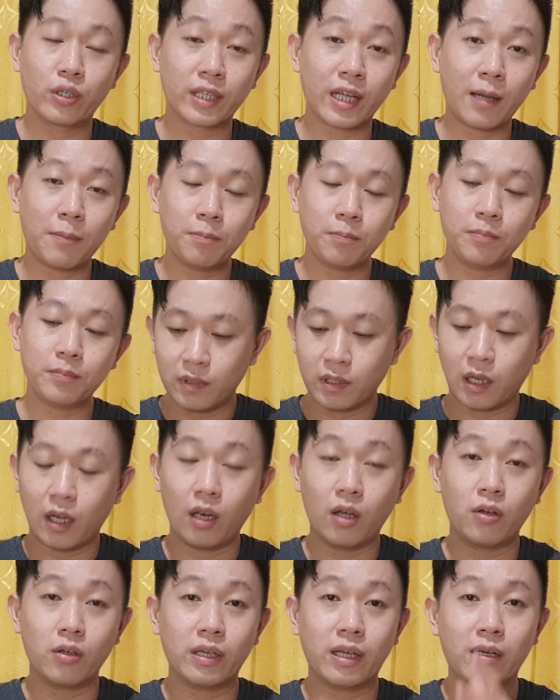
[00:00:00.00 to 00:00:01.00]
gram.
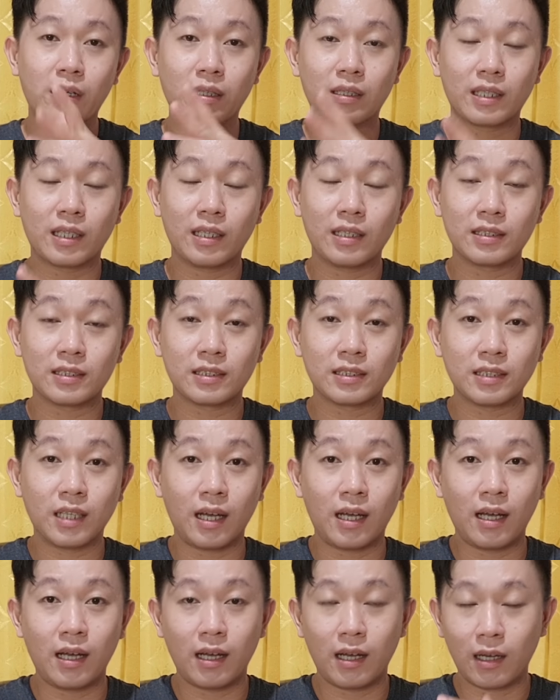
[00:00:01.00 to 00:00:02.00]
Kalau yang
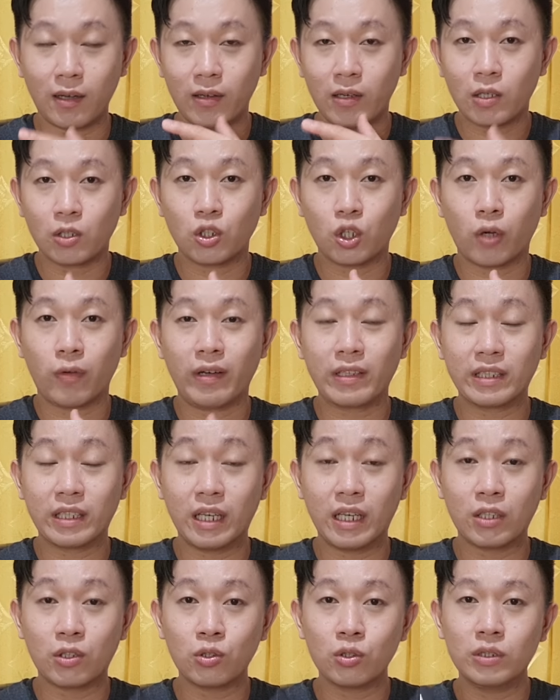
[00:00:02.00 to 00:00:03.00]
rasa coklat
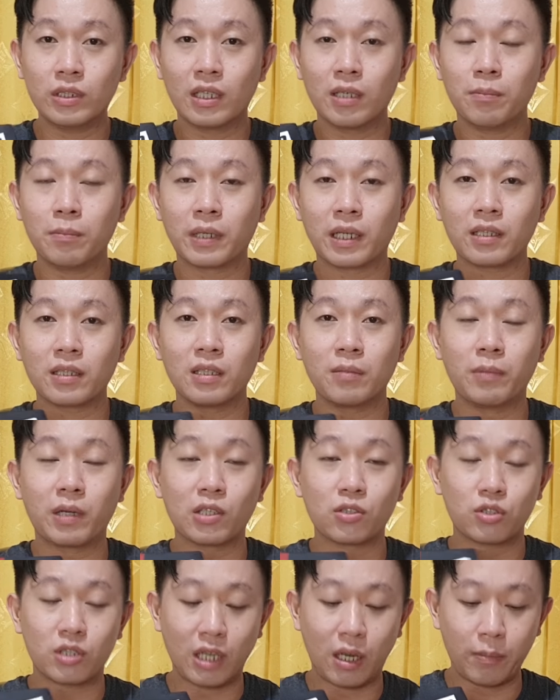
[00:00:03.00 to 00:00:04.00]
vanilla itu dengan berat
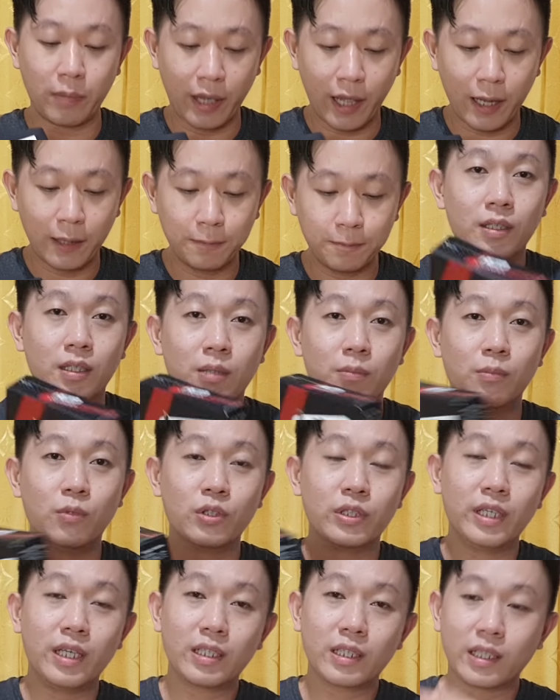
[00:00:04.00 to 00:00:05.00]
500 gram ya.
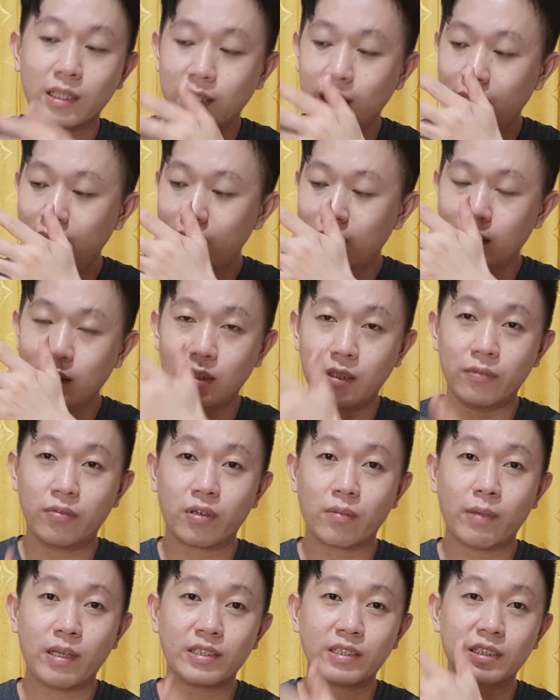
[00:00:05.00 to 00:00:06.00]
Kemudian kita lihat
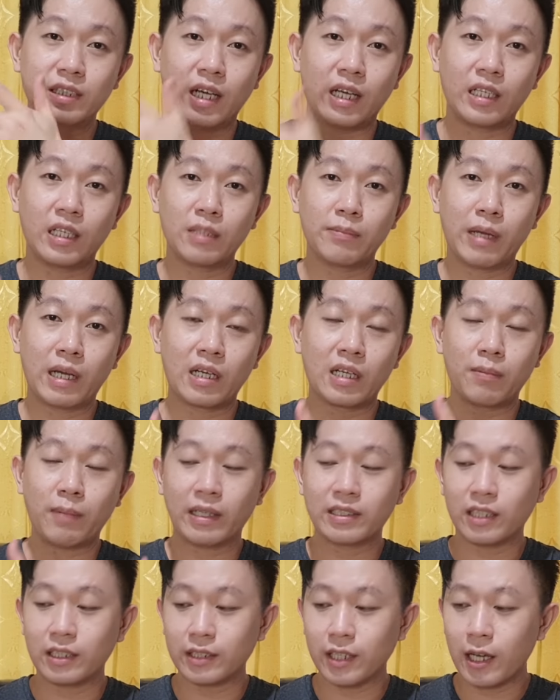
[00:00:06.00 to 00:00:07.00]
informasi yang ada di belakang
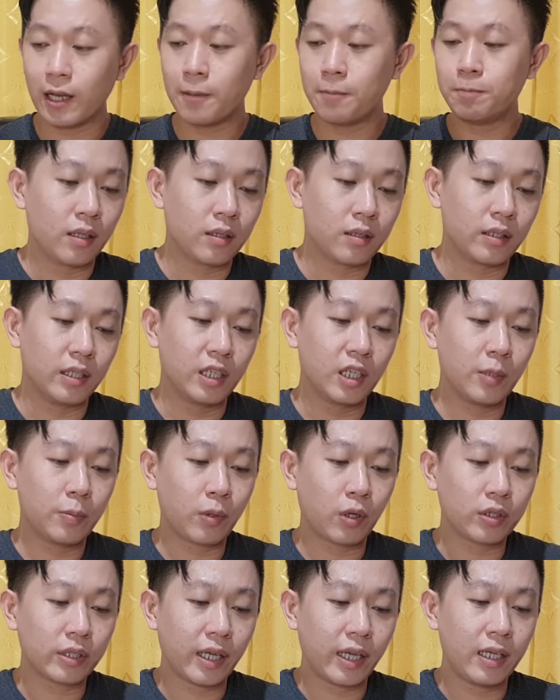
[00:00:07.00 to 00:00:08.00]
kemasannya. Tinggi
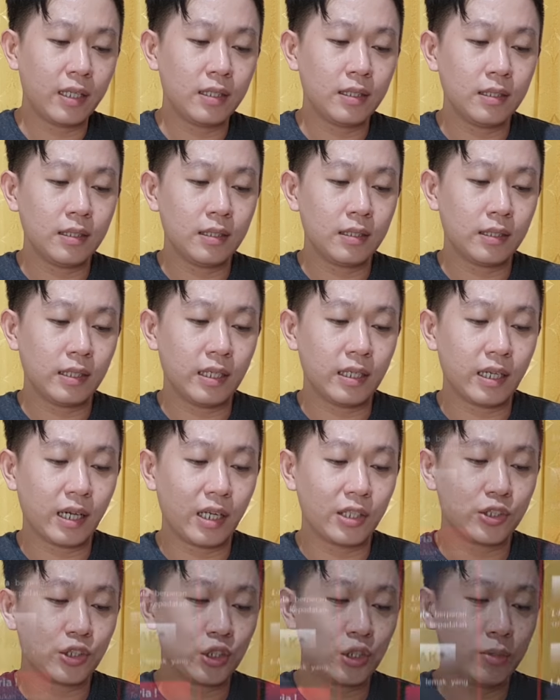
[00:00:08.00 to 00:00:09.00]
protein, tinggi
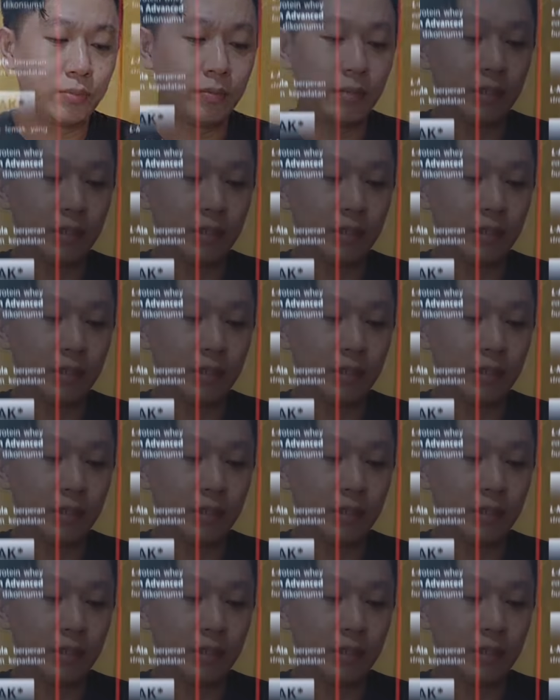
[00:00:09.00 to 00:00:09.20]
kalsium,